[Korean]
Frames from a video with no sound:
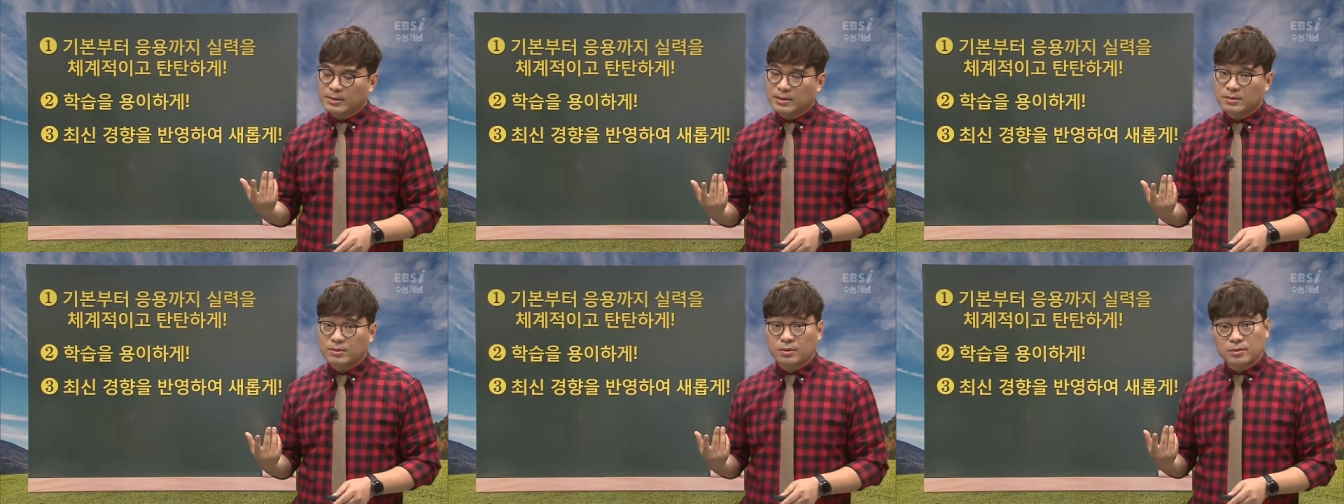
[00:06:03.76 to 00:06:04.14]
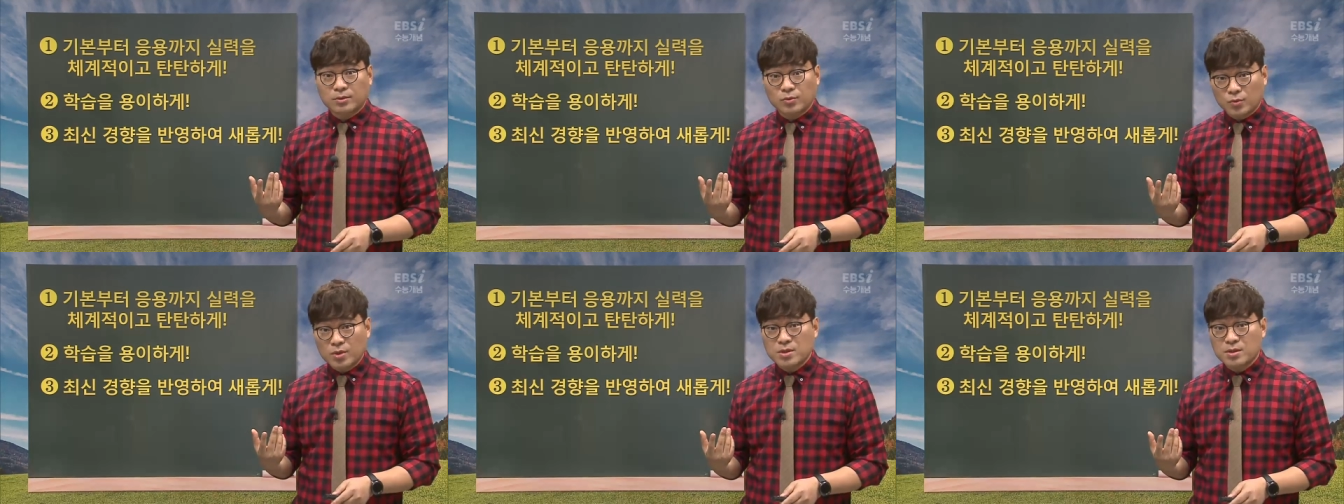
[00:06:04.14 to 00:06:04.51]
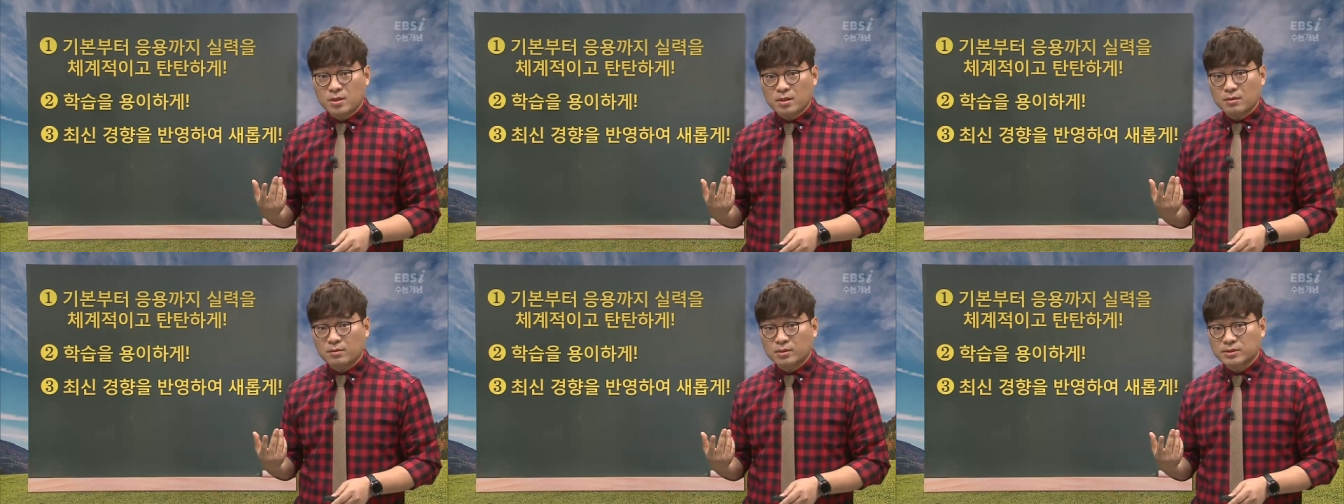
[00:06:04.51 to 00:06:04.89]
되는 어떤
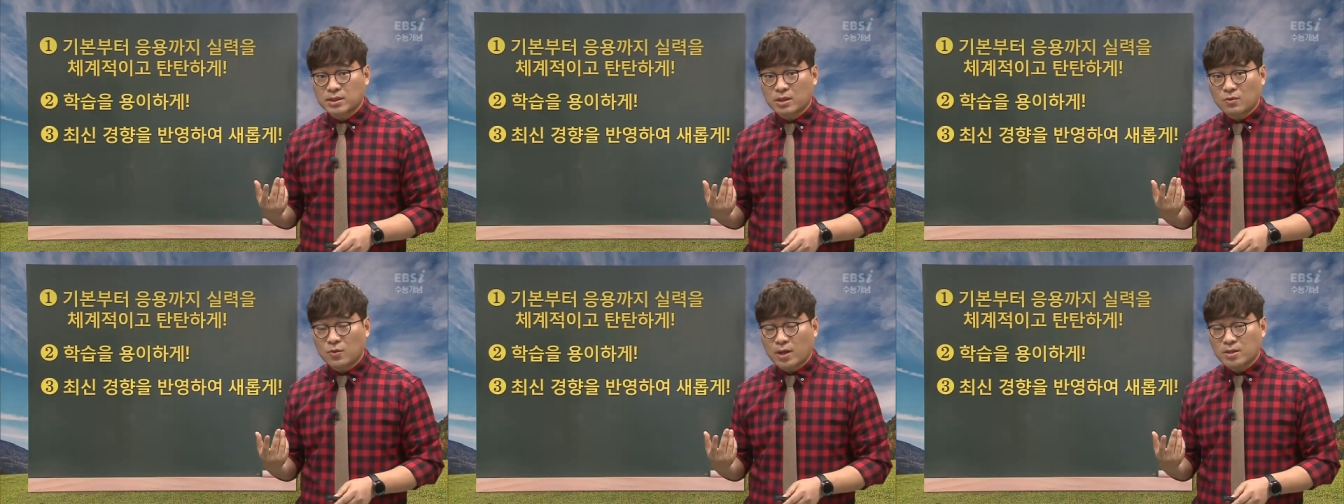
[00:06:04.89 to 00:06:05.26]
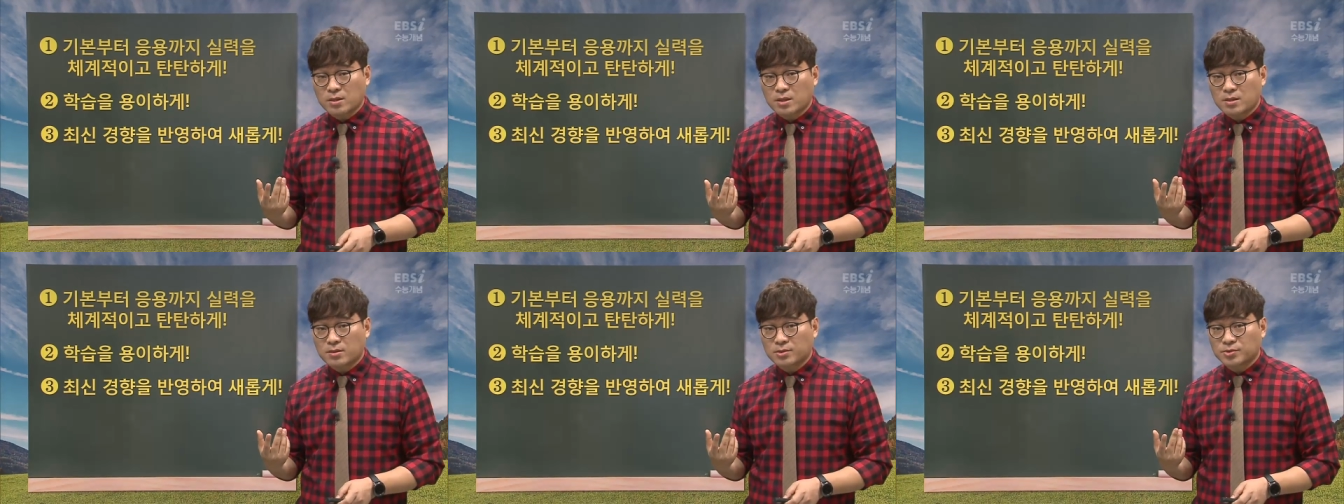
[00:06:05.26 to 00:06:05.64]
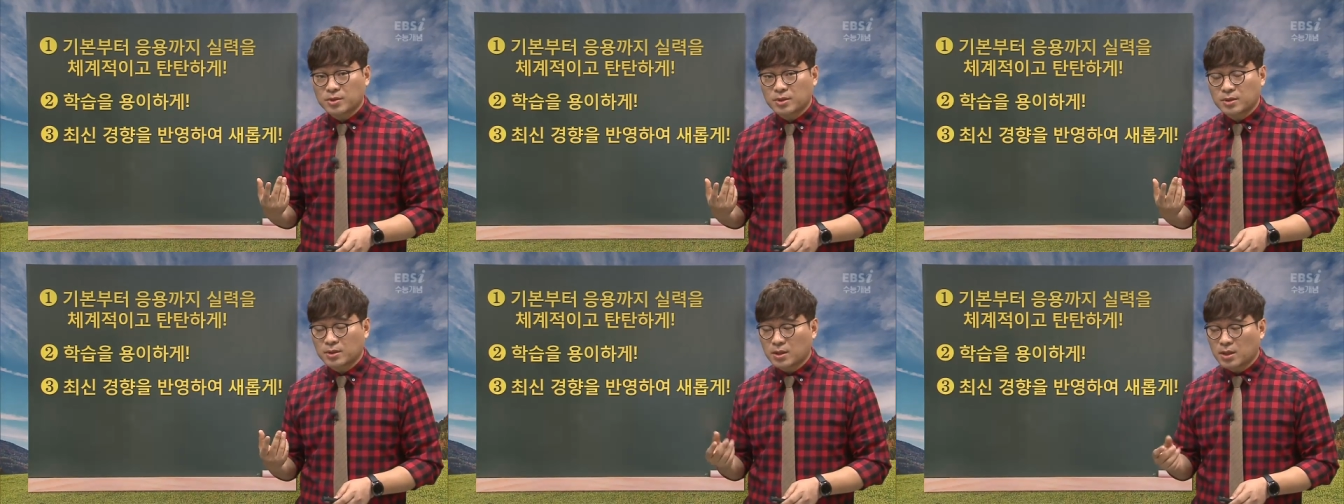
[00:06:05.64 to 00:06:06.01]
논리적인 그런 사고 과정이 있을 수
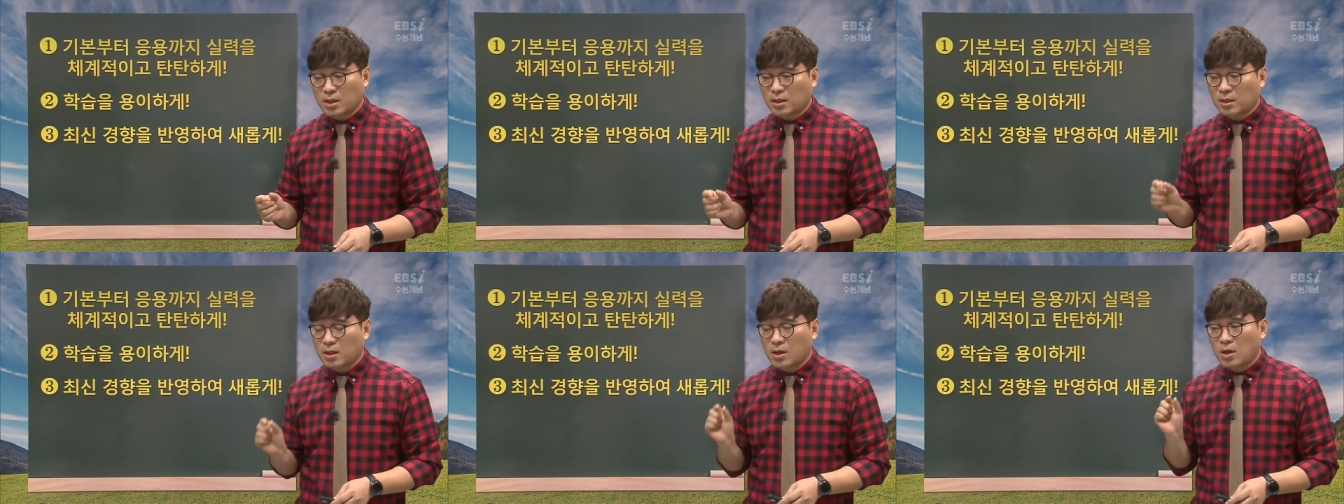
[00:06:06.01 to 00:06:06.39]
있는데